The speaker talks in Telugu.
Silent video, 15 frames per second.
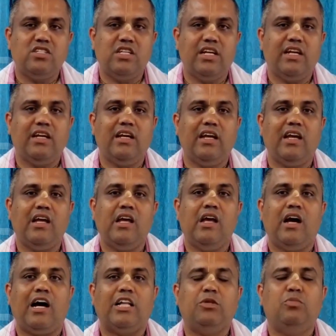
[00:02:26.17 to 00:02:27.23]
నుంచి
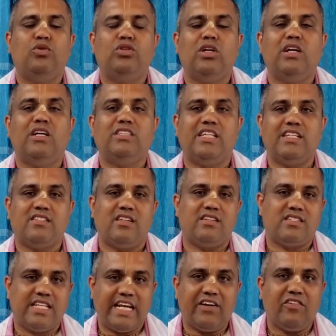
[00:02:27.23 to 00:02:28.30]
అద్భుతంగా చేసిన
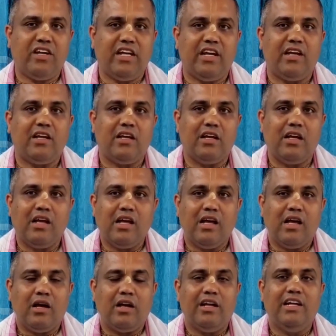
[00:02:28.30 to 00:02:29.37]
సేవని
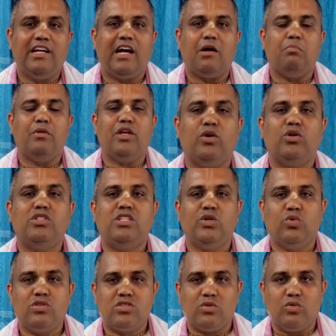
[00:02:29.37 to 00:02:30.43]
ఇంకా మీరు వచ్చి
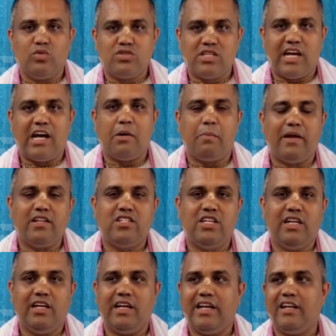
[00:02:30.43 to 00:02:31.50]

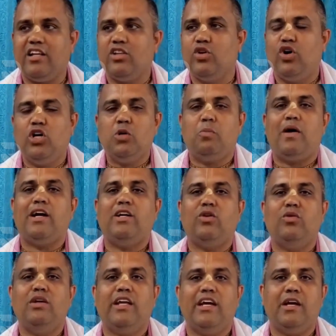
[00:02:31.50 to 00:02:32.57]
ఉత్సాహపరిచి ఏమైనా లోటుపాట్లు
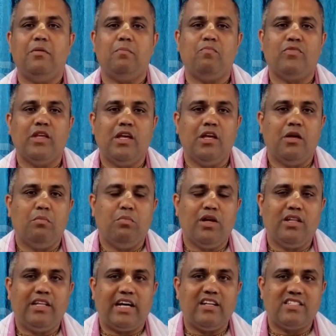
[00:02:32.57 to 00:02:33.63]
ఉంటే
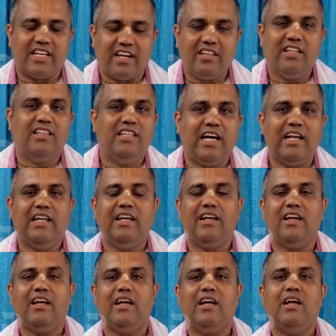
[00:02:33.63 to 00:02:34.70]
మీరు దాన్ని సరిదిద్దాలి
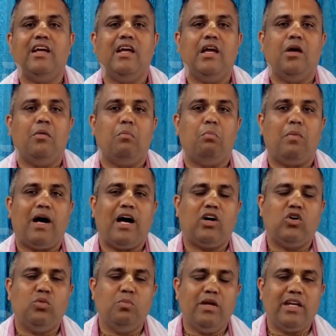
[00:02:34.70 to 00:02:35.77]

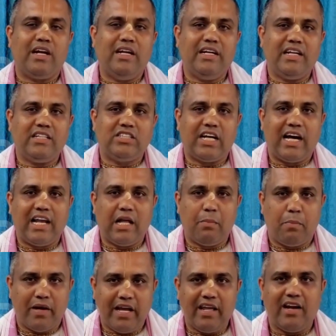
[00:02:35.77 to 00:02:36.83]
మాకు మీరంటే చాలా
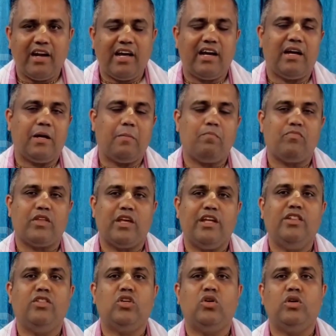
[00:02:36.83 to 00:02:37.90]
ప్రేరణ
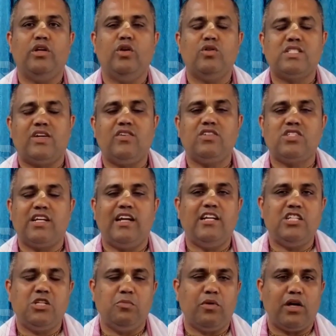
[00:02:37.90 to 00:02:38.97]
ఎంతో ఎన్నో సంవత్సరాల
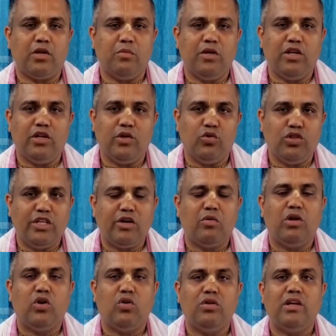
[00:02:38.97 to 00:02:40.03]
నుంచి మరి మీరు ఈ
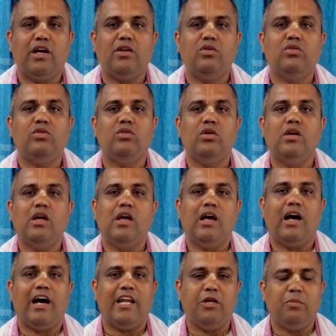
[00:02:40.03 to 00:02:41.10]
ఉద్యమంలో ఉన్నారు
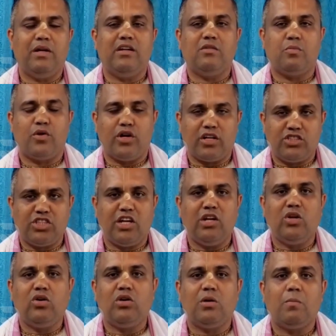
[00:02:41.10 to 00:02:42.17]
అనిమల్
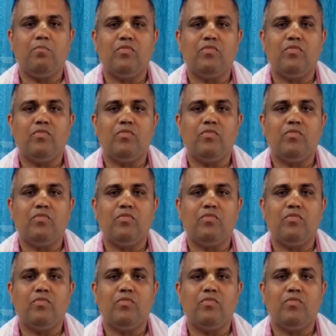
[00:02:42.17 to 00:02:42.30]
ప్రొటెక్షన్లో